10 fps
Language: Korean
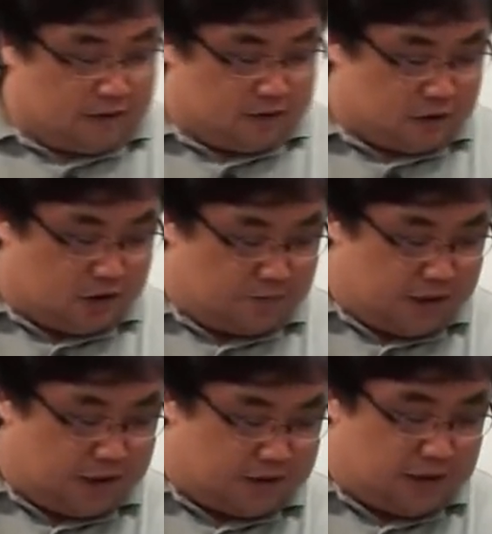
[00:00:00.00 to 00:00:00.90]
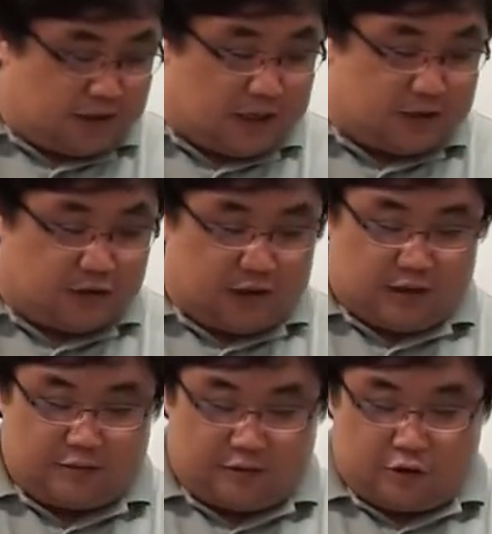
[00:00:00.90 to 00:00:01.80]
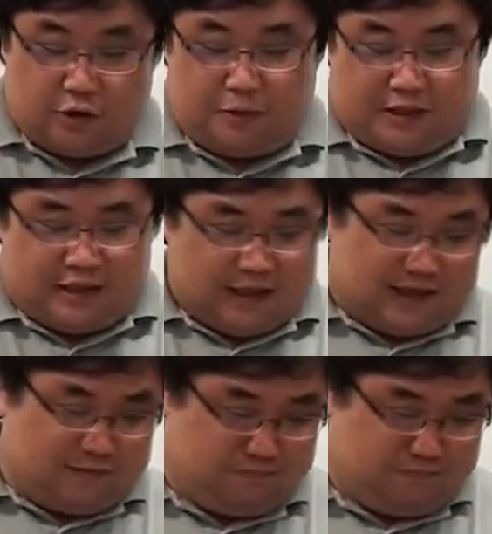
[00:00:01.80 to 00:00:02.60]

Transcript: 저희 페이지, 아니 저희 저희 페이지란다.